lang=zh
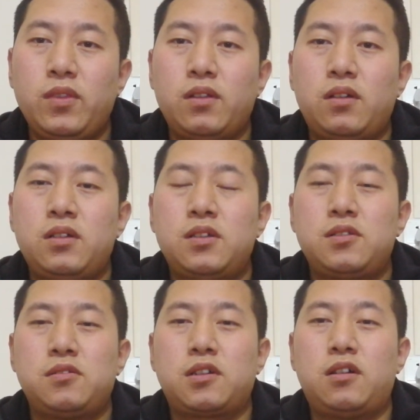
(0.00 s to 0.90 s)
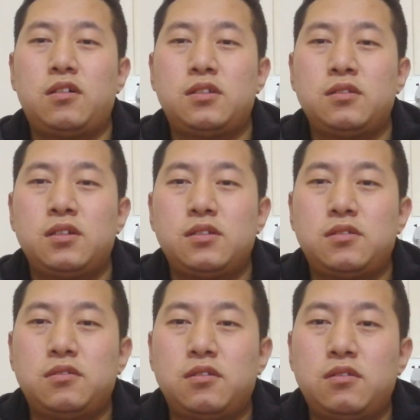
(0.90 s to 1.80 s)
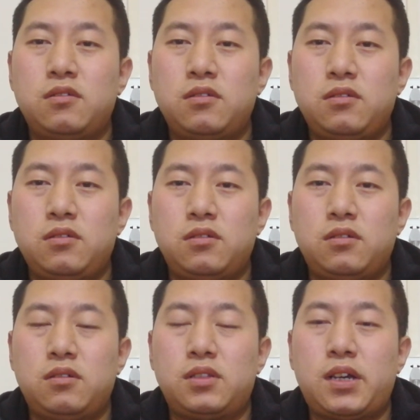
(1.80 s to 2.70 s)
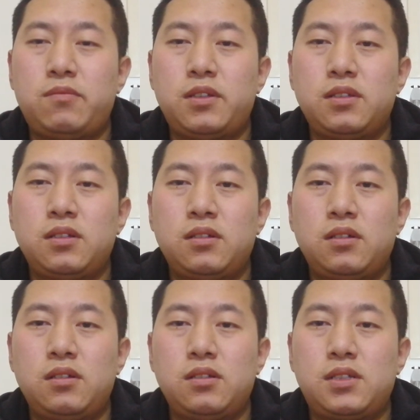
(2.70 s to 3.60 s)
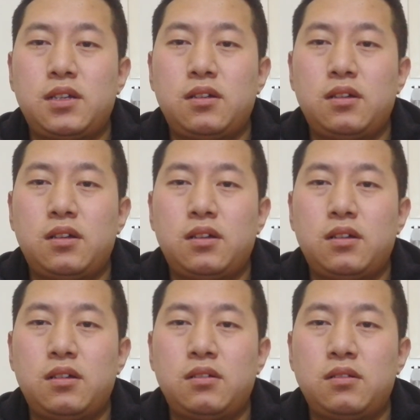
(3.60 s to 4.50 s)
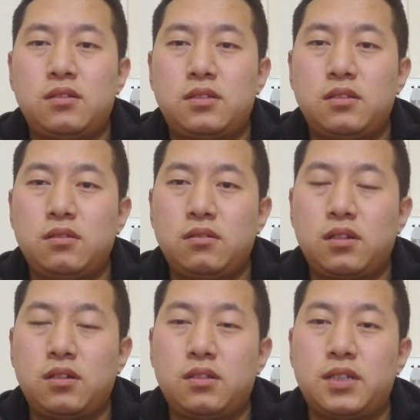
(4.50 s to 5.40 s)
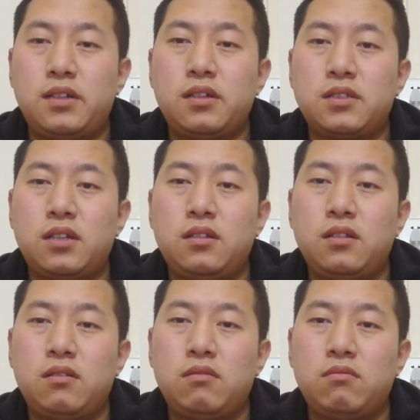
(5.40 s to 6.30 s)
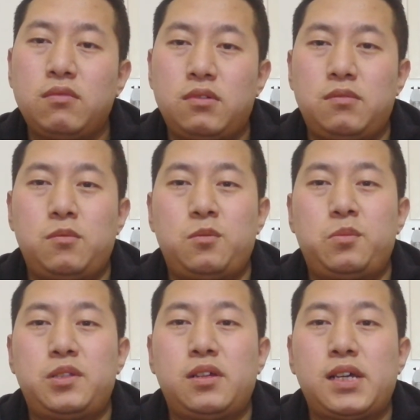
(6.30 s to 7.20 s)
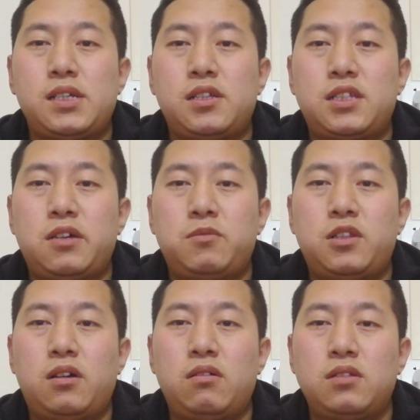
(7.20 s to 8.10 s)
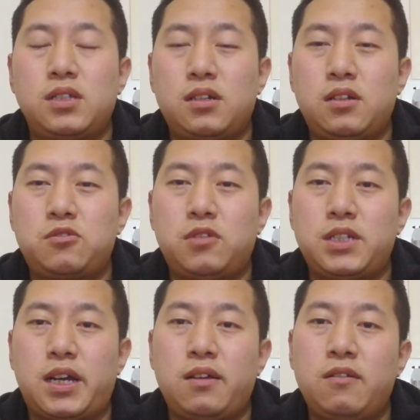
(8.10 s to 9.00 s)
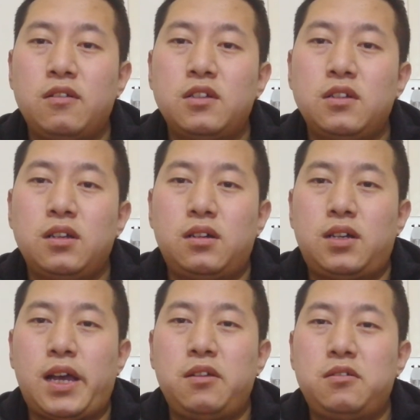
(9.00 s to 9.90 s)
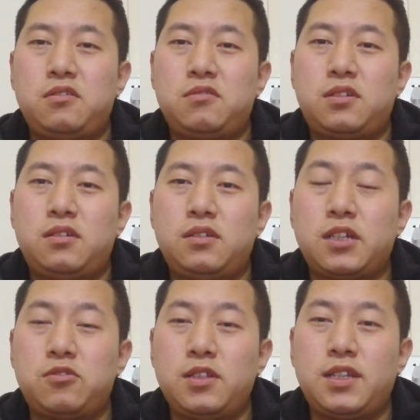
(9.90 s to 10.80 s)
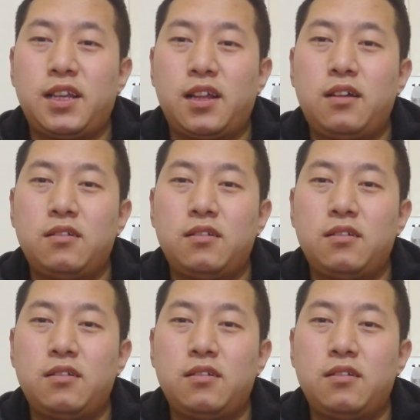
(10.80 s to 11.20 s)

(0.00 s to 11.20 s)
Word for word: 啊，就是靠这种他们像那个陈映真，我不知道大家知道不知道这个作家，还有就是郑春奇了